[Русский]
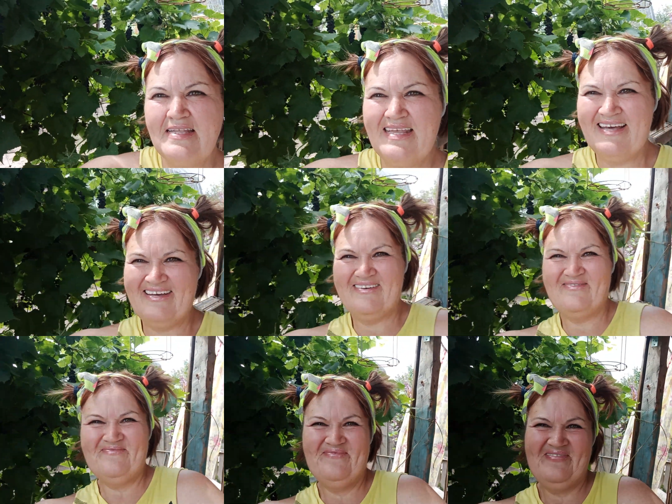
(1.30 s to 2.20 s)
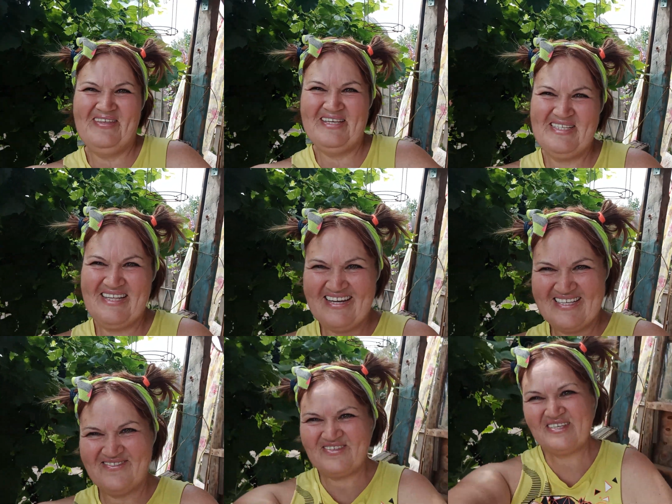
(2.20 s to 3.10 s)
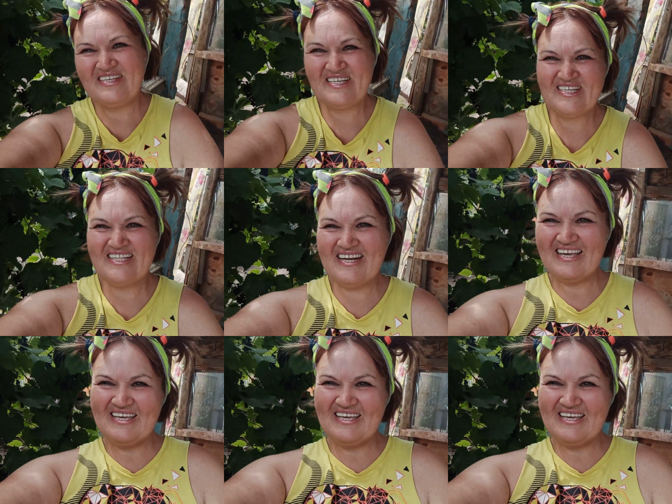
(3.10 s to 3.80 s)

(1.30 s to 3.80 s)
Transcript: Здравствуйте, наши дорогие зрители.